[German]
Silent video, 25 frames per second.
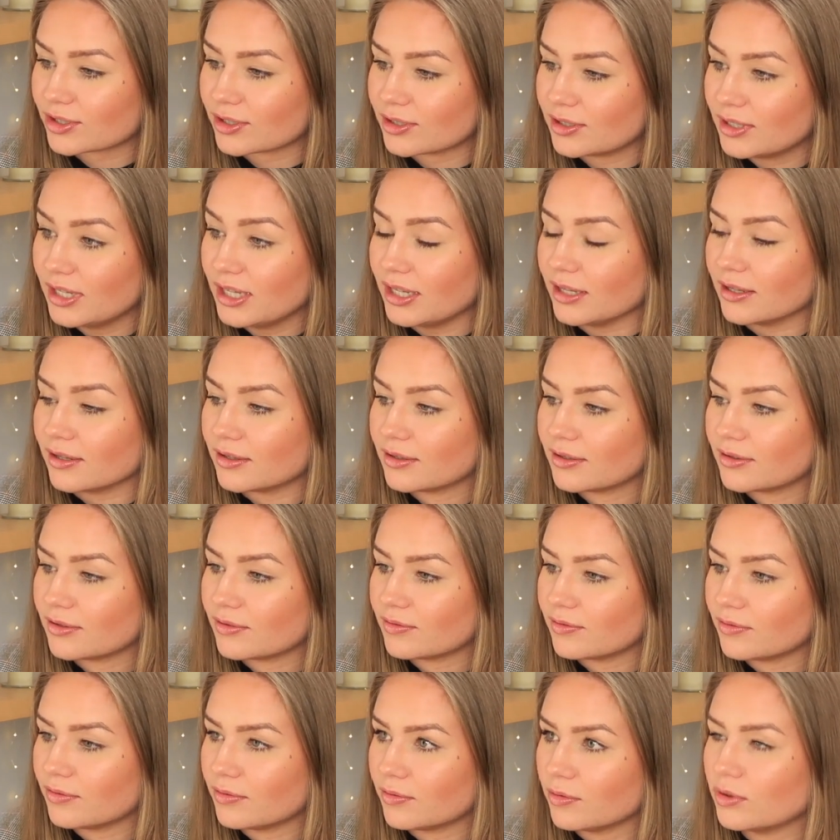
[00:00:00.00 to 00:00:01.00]
Nee,
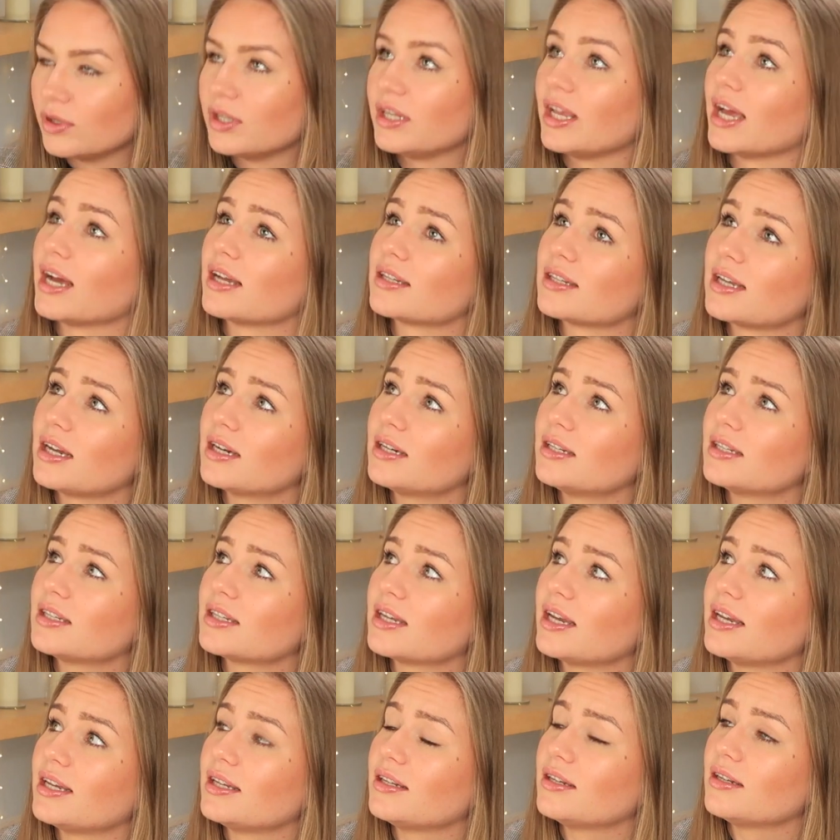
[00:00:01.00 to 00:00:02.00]
wurde ich erst
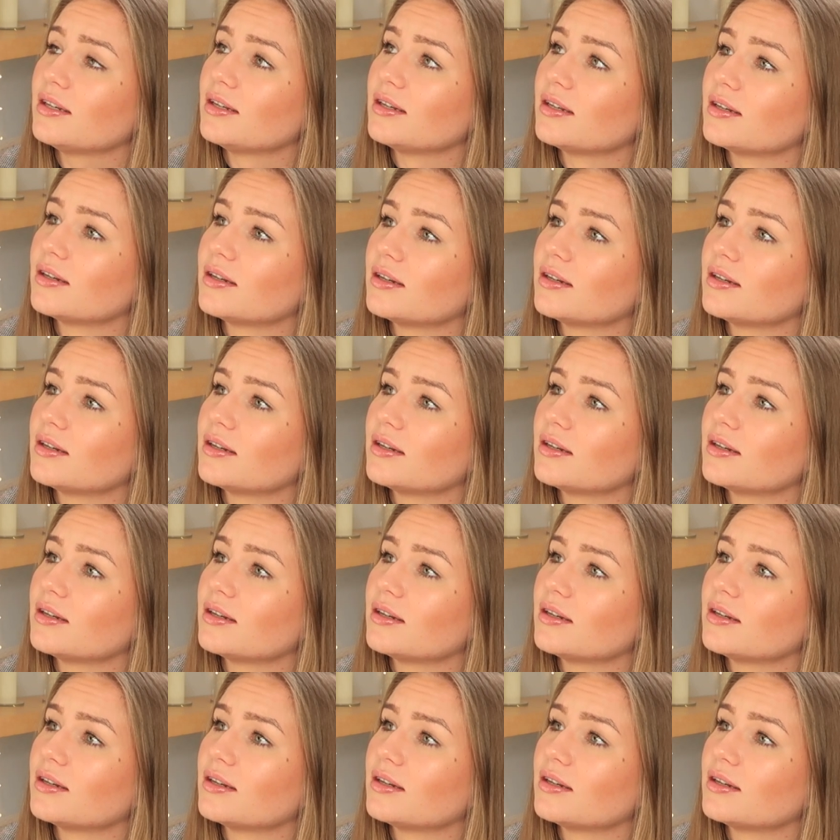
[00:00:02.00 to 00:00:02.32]
angezeichnet?